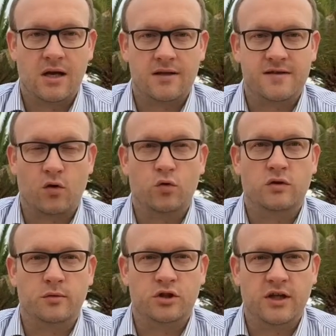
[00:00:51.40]

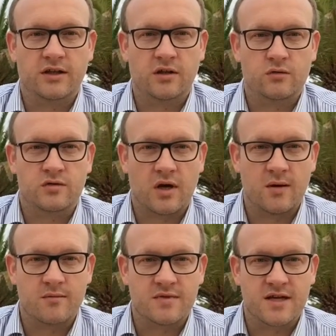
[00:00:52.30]
Lanzarote besteht ja nun zu
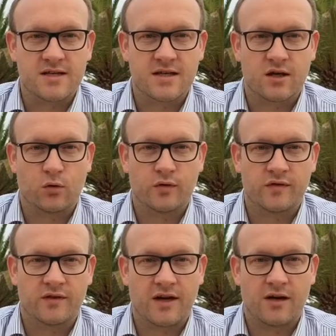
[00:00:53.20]
einem sehr, sehr
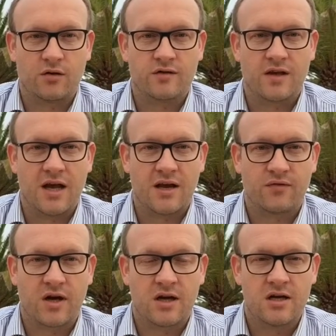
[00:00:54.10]
großen Teil aus
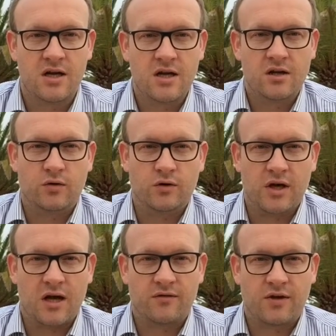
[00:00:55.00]
Lava und
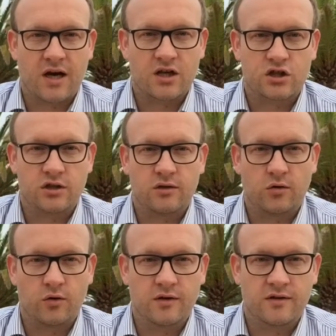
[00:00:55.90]
Lava-Asche
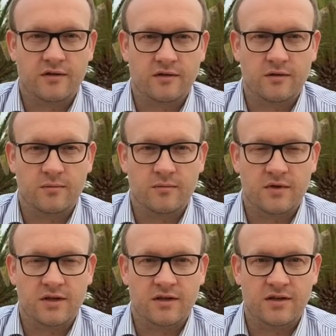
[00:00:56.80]
und
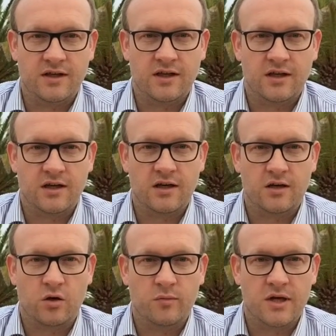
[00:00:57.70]
ähm, die
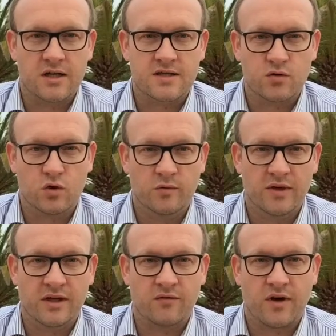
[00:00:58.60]
Kombination
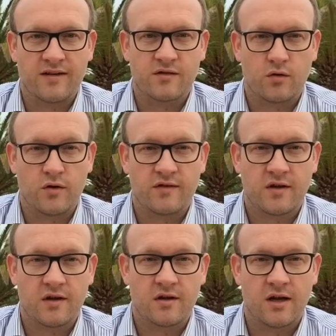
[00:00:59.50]
mit den weißen
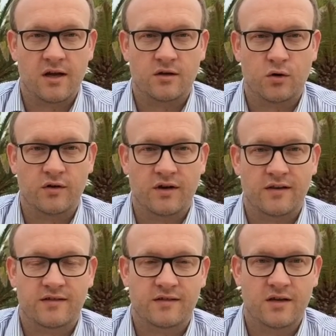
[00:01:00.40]
Häusern, der
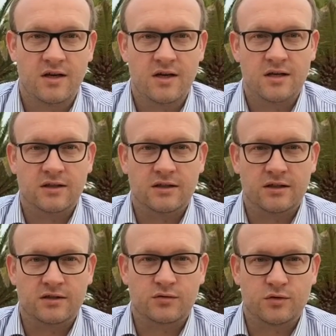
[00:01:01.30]
Kontrast
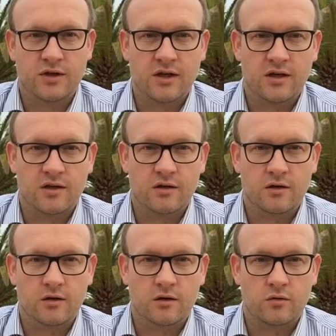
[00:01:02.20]
äh, zu den äh,
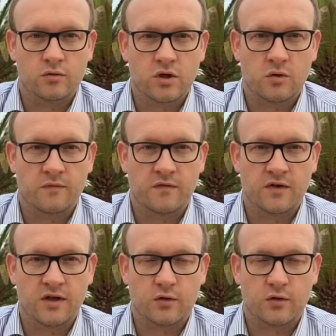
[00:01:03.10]
Unterkünften, die